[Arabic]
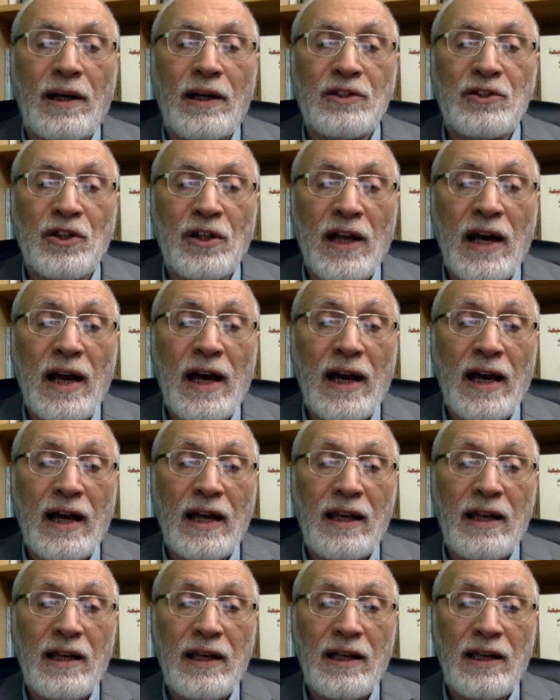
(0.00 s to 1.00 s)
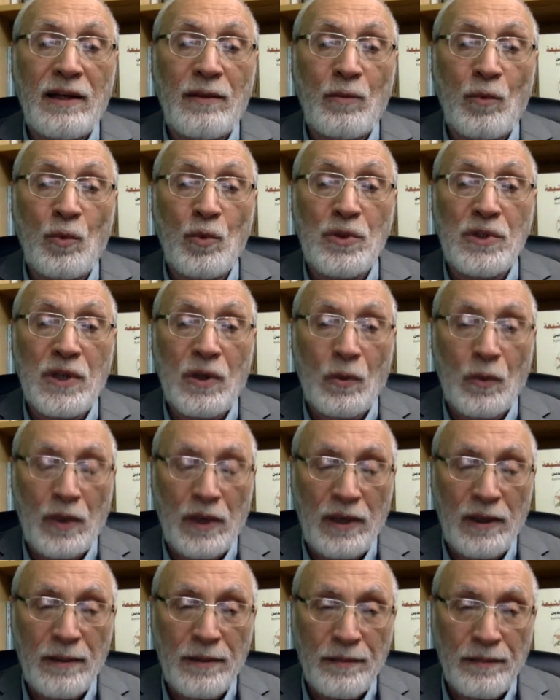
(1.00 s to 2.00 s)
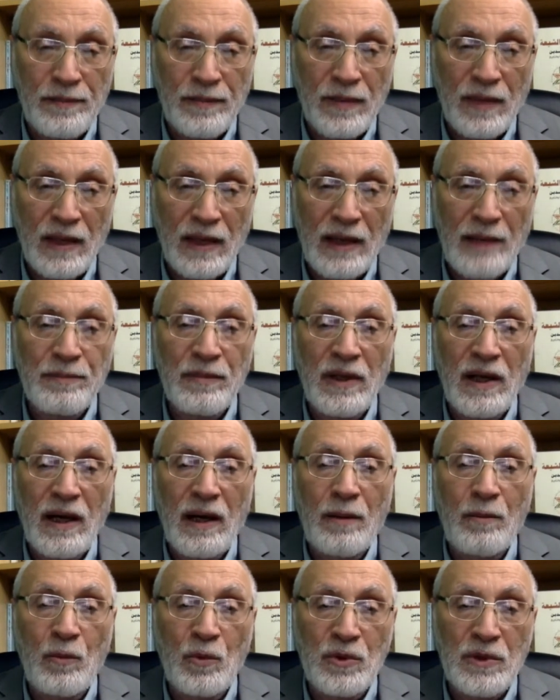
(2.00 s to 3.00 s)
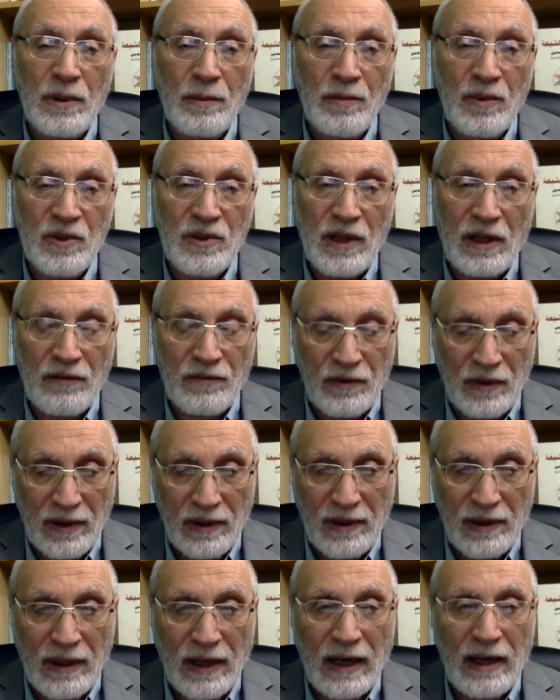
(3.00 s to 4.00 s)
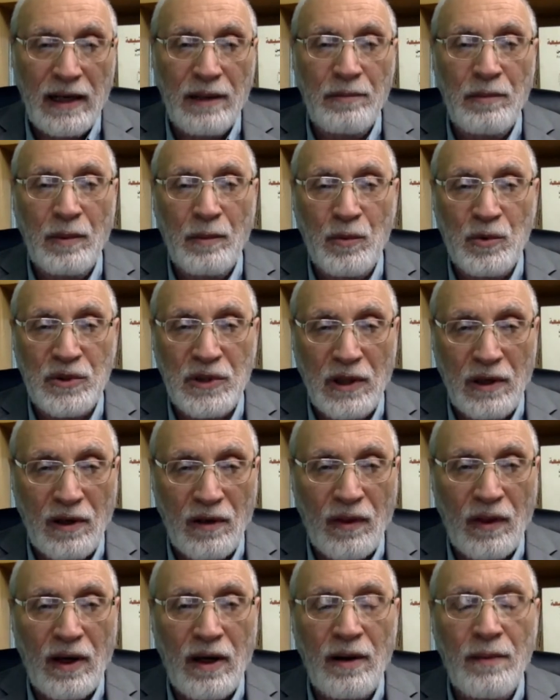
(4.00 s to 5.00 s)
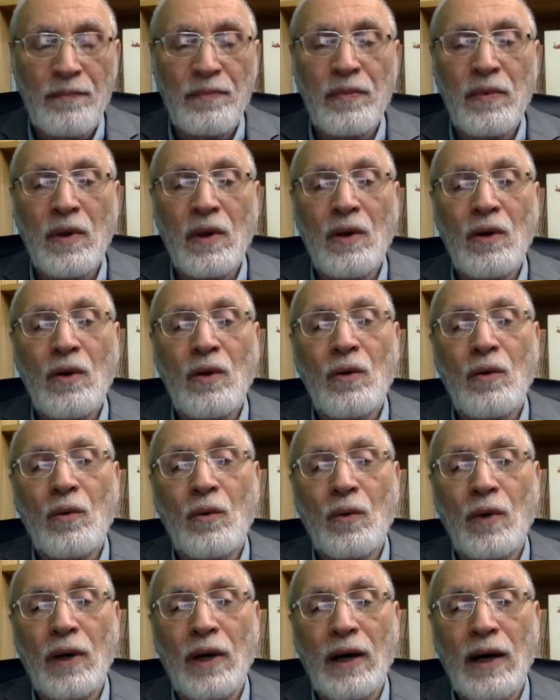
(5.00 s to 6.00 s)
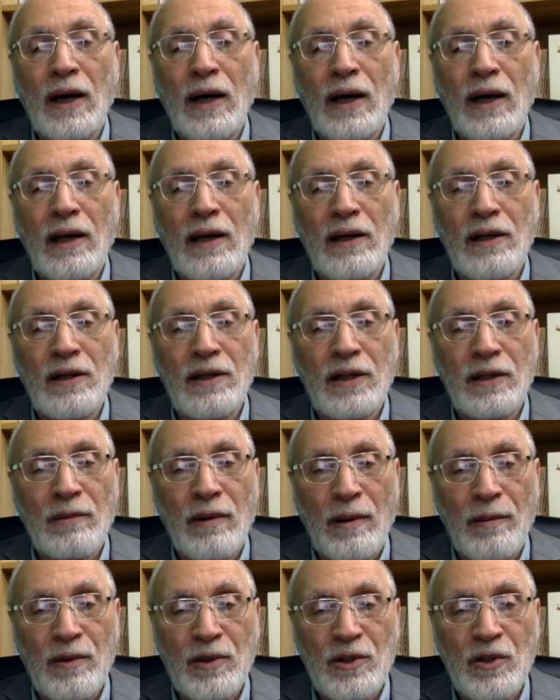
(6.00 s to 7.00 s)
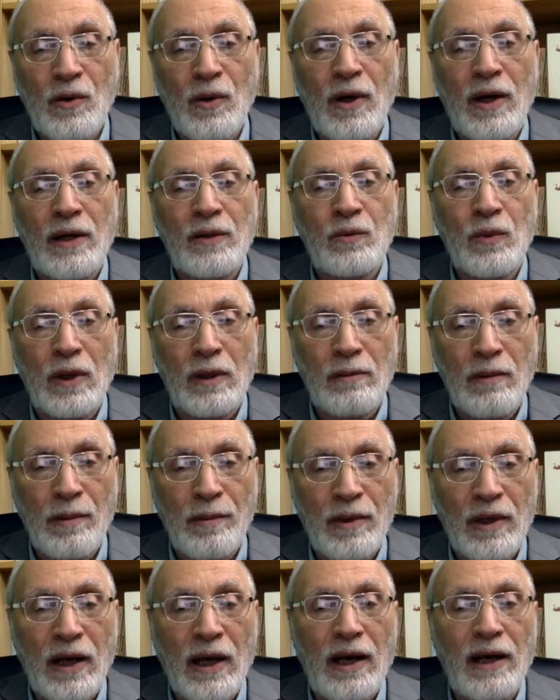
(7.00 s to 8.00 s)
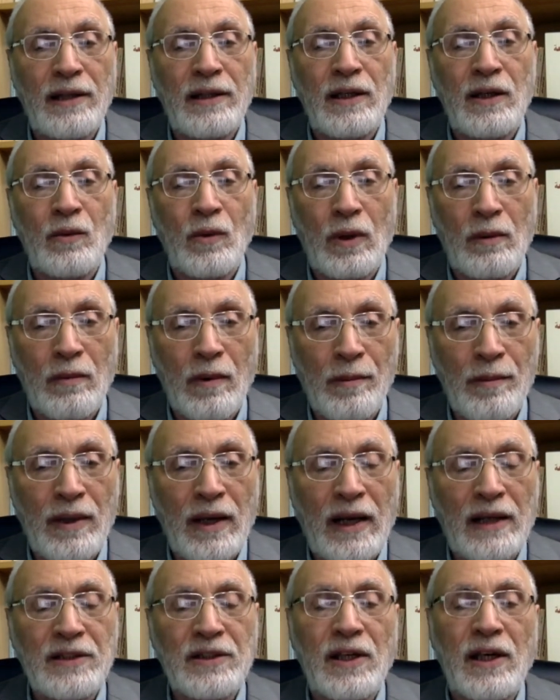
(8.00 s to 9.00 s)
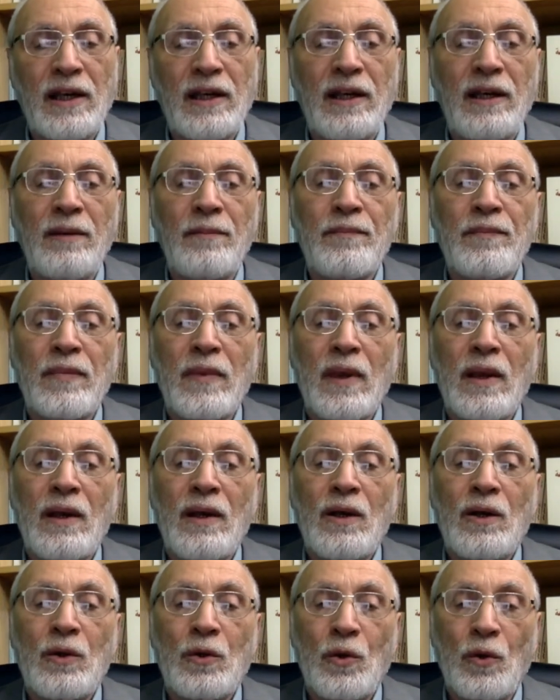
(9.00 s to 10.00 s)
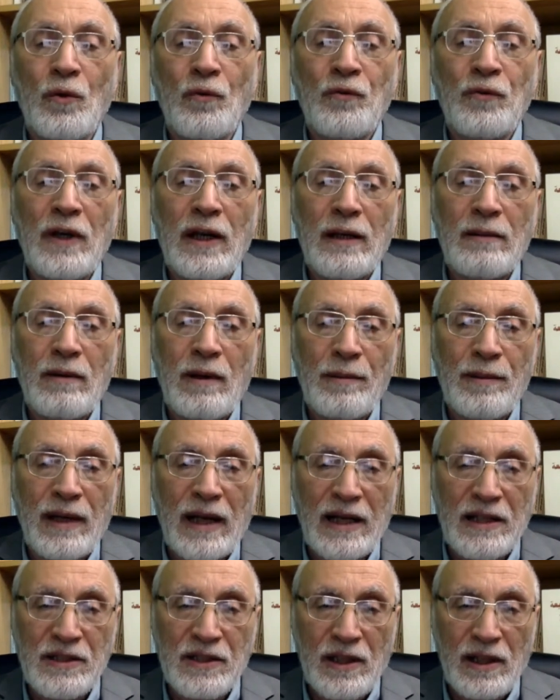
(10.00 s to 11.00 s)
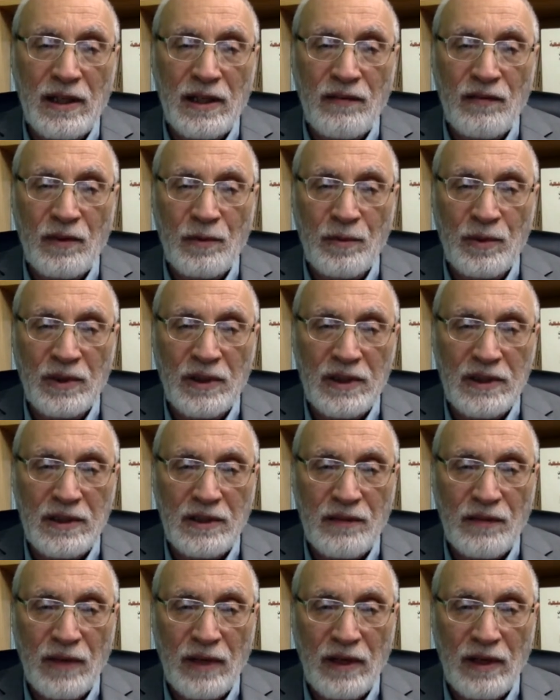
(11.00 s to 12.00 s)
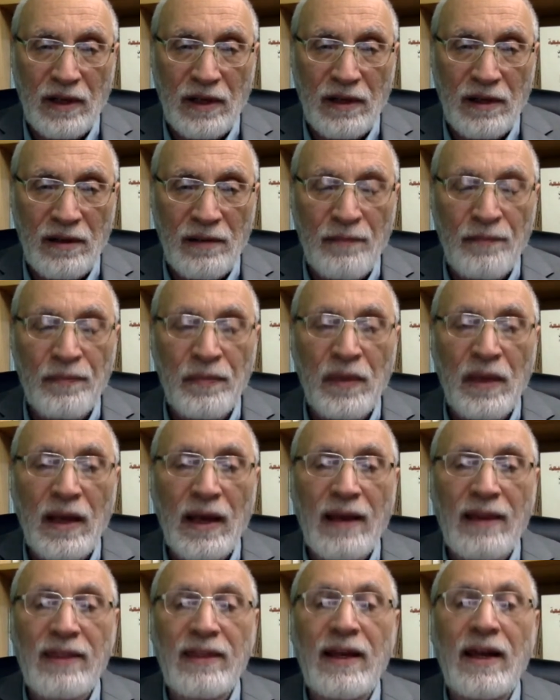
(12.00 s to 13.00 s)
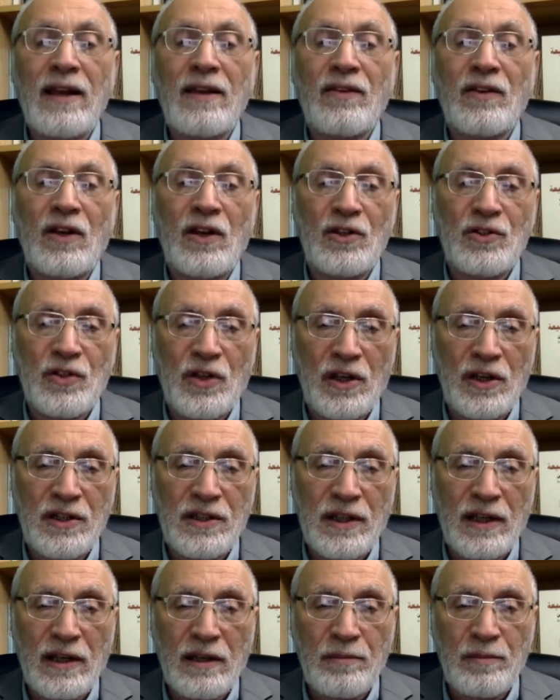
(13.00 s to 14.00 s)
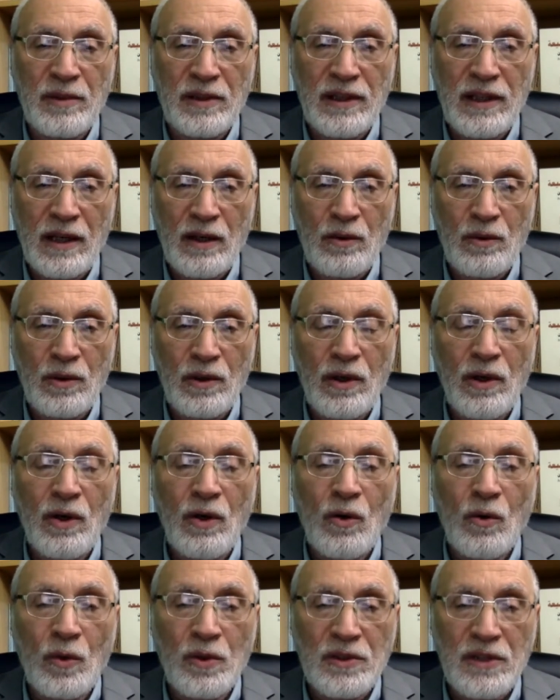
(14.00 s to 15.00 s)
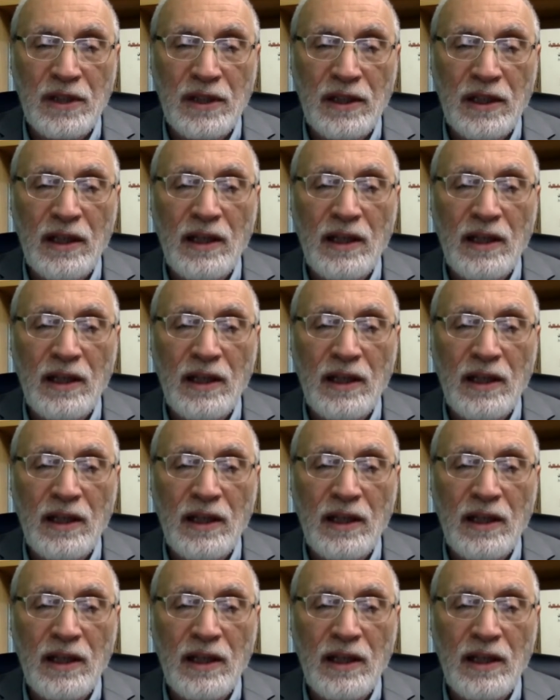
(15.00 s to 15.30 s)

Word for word: الجناح الموسوي أبناء موسى بن جعفر علي بن موسى الرضا والإمام الجواد والإمام الهادي والإمام العسكري توفي الإمام العسكري في منتصف القرن الثالث الهجري سنة 260